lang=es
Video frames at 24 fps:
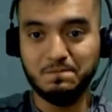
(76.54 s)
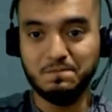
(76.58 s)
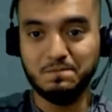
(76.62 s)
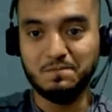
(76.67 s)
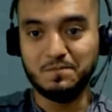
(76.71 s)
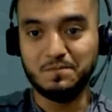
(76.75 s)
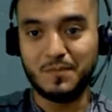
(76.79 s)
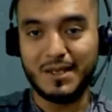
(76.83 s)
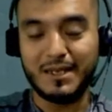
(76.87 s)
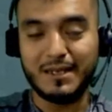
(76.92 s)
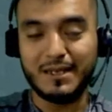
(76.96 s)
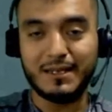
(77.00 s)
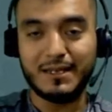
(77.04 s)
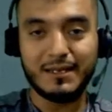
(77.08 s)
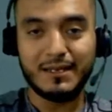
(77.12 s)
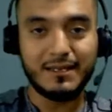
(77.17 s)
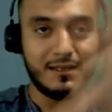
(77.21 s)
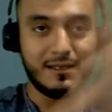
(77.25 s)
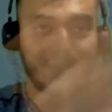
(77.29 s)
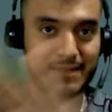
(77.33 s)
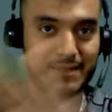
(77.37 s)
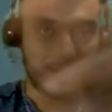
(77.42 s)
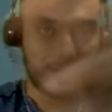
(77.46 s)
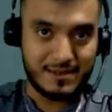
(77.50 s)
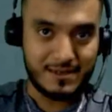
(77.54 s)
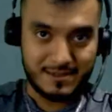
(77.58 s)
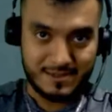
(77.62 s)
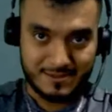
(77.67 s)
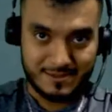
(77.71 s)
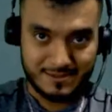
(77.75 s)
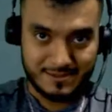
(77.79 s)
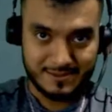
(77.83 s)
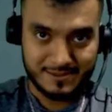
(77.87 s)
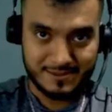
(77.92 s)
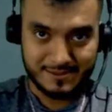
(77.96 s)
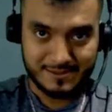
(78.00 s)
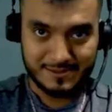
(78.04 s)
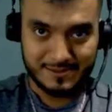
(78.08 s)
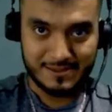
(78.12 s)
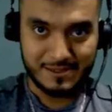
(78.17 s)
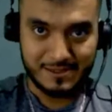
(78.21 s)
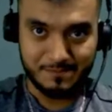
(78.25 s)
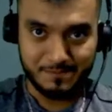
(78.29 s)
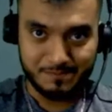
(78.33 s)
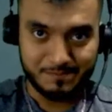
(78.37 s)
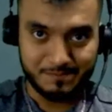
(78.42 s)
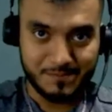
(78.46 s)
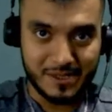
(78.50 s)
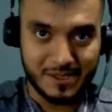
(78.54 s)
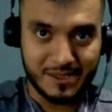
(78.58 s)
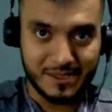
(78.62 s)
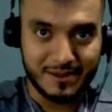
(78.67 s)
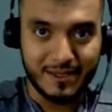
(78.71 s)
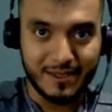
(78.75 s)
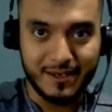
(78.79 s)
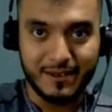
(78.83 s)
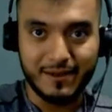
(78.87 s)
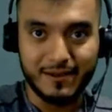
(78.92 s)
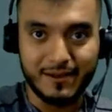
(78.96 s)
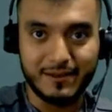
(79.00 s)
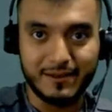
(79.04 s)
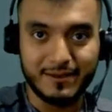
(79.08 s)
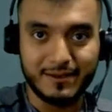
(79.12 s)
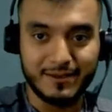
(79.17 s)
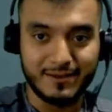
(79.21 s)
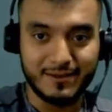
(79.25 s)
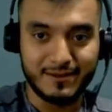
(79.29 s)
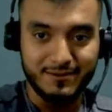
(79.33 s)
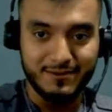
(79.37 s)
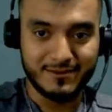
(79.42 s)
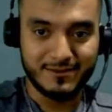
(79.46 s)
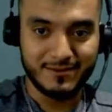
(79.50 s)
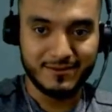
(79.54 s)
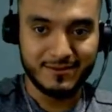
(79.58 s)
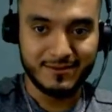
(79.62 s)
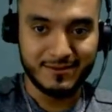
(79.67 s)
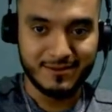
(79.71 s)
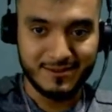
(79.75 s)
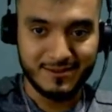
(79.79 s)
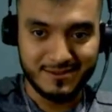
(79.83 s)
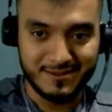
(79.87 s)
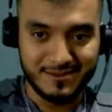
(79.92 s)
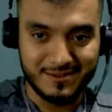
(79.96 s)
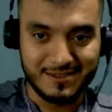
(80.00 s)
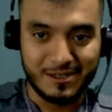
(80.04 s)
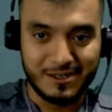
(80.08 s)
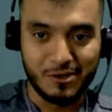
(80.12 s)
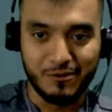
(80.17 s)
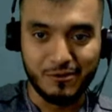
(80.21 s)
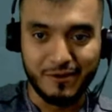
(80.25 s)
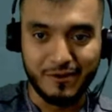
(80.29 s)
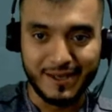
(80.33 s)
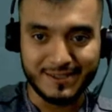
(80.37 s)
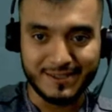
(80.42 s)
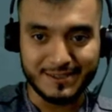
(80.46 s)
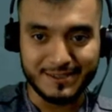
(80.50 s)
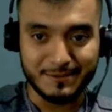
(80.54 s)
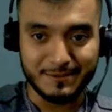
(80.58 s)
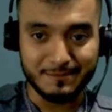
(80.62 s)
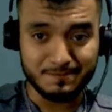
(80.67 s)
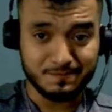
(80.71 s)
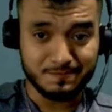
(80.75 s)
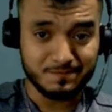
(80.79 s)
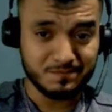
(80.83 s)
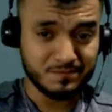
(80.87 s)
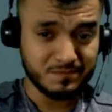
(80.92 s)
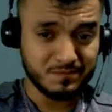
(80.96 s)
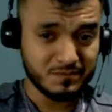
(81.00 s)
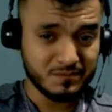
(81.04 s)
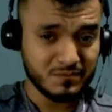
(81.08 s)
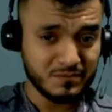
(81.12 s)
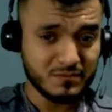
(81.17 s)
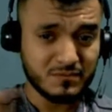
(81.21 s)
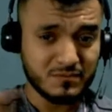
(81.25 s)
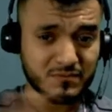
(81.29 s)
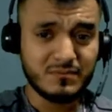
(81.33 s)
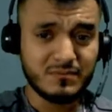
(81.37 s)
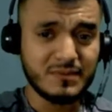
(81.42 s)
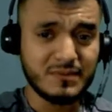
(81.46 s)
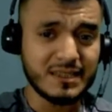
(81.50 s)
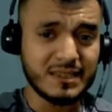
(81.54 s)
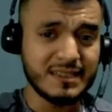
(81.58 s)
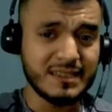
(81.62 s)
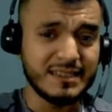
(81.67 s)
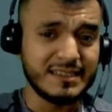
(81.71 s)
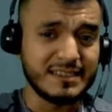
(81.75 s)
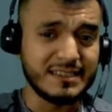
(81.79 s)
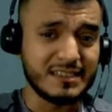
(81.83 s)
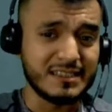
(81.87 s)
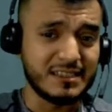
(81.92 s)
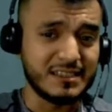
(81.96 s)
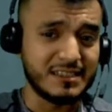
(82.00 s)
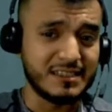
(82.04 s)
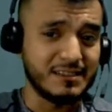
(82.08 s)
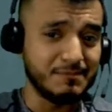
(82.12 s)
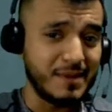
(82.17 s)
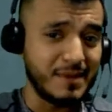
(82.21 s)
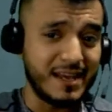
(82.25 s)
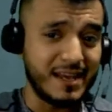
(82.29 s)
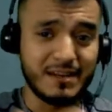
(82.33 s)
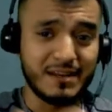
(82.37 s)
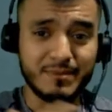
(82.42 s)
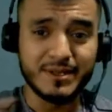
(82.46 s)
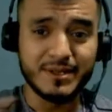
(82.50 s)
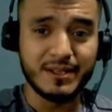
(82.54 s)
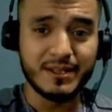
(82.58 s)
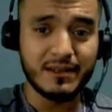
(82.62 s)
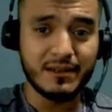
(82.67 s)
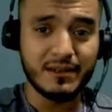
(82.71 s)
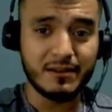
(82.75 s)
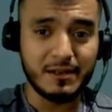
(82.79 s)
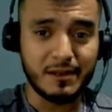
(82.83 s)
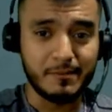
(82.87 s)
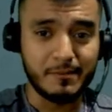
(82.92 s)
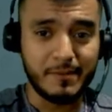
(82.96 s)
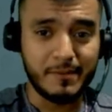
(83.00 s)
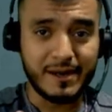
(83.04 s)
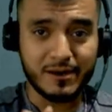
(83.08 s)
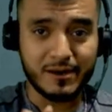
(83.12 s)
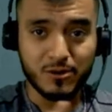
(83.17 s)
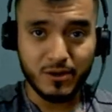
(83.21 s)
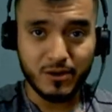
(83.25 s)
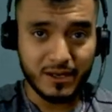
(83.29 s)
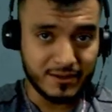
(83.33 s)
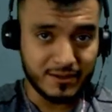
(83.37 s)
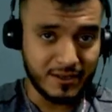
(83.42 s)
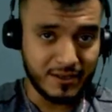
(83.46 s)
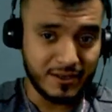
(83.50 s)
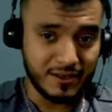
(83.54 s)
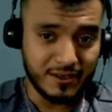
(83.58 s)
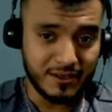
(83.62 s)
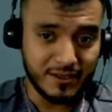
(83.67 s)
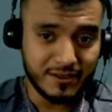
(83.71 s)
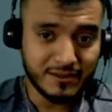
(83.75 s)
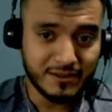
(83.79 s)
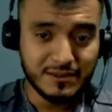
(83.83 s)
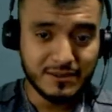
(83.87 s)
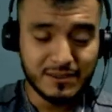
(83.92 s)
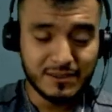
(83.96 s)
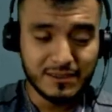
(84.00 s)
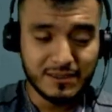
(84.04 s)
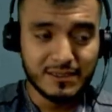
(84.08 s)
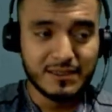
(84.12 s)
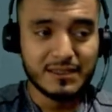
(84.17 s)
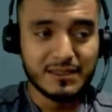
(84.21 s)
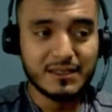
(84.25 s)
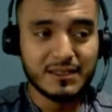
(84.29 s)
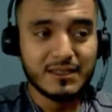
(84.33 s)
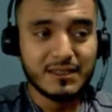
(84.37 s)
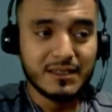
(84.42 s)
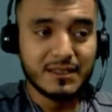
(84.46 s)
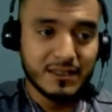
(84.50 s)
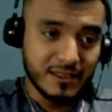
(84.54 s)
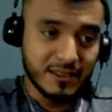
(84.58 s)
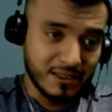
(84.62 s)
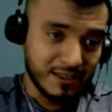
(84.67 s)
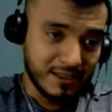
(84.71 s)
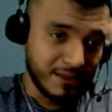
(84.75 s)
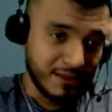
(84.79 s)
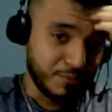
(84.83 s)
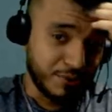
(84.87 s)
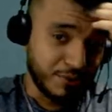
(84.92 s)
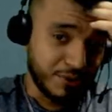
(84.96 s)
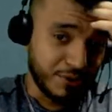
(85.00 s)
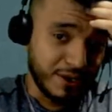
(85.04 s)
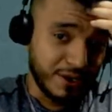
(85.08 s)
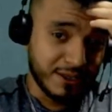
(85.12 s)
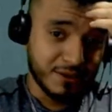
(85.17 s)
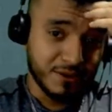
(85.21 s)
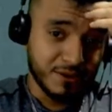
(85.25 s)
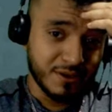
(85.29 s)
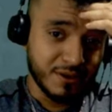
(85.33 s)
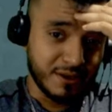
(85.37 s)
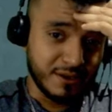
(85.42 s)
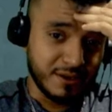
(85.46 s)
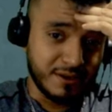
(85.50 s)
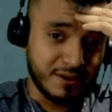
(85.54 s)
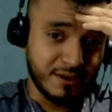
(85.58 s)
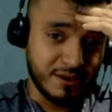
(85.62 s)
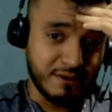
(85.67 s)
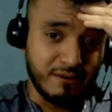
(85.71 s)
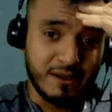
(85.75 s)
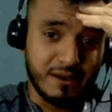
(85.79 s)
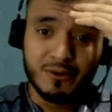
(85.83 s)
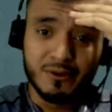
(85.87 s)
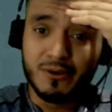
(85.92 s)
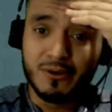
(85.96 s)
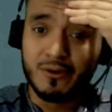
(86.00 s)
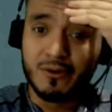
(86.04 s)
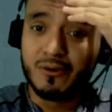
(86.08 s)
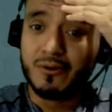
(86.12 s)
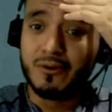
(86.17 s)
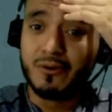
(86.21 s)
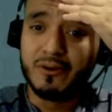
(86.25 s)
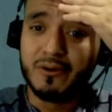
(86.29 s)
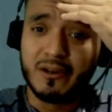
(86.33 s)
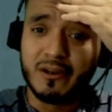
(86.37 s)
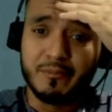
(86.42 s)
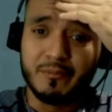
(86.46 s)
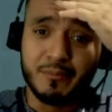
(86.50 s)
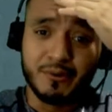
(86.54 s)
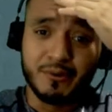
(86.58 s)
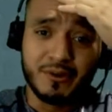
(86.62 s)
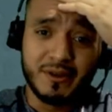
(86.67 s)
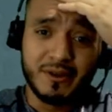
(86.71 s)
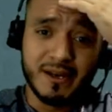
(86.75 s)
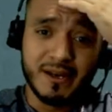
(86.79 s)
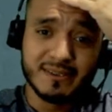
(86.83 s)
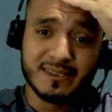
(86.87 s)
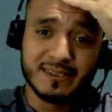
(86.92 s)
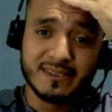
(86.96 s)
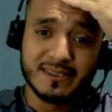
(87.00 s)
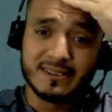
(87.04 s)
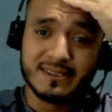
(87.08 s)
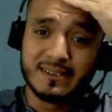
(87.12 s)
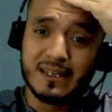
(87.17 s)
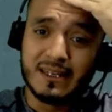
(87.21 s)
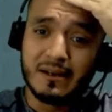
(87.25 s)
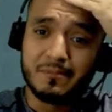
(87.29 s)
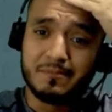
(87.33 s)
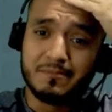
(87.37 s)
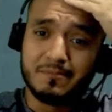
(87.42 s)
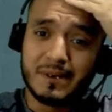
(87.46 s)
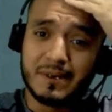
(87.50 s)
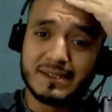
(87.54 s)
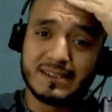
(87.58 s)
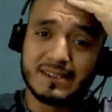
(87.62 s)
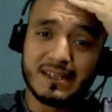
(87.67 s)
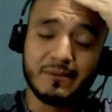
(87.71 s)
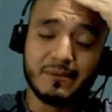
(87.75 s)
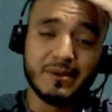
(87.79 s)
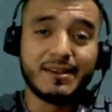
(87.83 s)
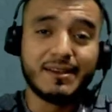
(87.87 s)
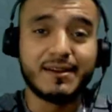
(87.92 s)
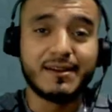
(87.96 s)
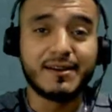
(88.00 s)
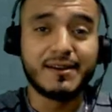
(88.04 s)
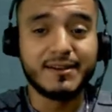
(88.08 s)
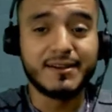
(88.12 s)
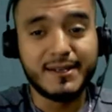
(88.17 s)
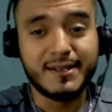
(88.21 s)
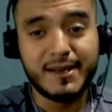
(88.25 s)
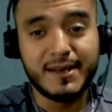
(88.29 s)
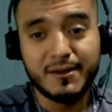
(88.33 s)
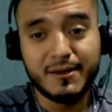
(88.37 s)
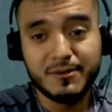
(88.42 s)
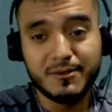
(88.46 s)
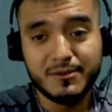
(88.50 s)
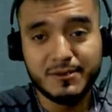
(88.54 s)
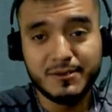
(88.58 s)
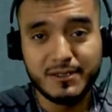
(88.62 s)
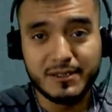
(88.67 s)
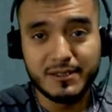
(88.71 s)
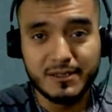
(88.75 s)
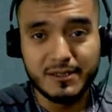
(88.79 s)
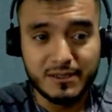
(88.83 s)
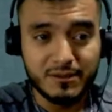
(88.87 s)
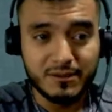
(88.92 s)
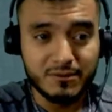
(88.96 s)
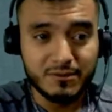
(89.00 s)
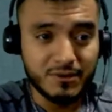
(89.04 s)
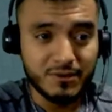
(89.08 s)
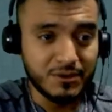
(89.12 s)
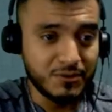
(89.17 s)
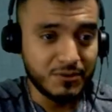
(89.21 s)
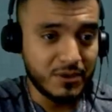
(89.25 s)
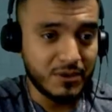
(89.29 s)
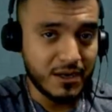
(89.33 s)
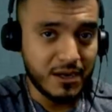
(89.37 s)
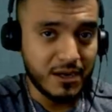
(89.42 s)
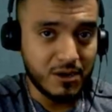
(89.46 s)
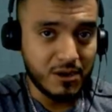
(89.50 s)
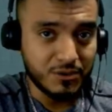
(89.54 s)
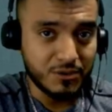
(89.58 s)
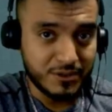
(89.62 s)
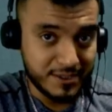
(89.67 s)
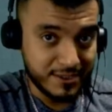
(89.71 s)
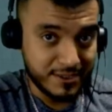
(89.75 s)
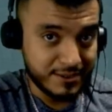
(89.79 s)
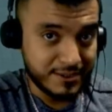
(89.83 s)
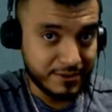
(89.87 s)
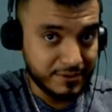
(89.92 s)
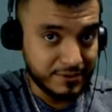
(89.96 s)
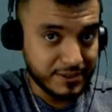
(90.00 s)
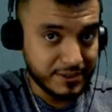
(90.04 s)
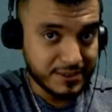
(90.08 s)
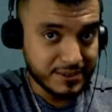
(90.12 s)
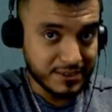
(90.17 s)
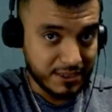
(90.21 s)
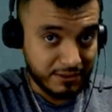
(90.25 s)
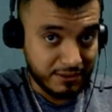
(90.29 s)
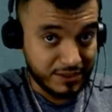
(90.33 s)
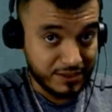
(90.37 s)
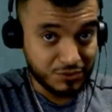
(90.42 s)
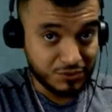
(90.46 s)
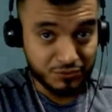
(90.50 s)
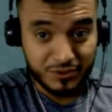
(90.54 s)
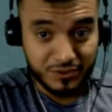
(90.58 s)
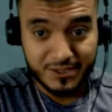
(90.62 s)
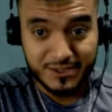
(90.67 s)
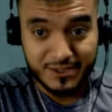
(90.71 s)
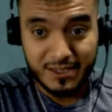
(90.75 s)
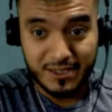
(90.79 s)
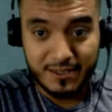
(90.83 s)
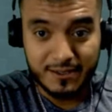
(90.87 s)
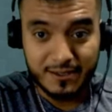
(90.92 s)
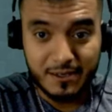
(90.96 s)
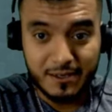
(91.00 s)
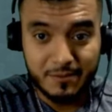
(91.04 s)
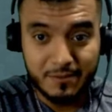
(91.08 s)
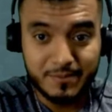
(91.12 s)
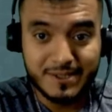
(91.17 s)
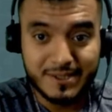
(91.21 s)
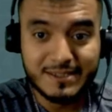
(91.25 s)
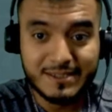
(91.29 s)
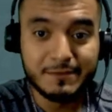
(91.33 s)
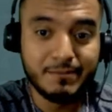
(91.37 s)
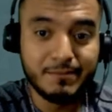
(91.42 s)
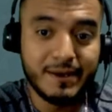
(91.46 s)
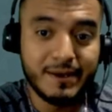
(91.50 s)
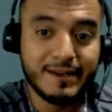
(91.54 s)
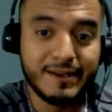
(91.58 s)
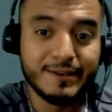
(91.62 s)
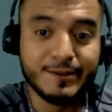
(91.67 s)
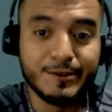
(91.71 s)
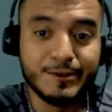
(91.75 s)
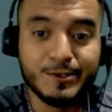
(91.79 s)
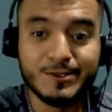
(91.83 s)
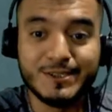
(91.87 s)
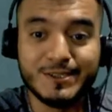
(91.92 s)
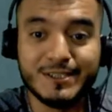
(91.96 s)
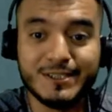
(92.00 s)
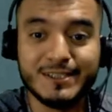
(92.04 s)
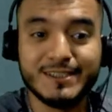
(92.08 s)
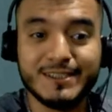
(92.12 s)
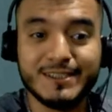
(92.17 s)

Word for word: y la, pantalla de, del OBS. Eh, eliminé el, marco que tenía. El proyecto de, Hablando con Joe, el podcast, está básicamente retirado. Eh, cuando haga otra entrevista va a subirse al canal principal. Entonces,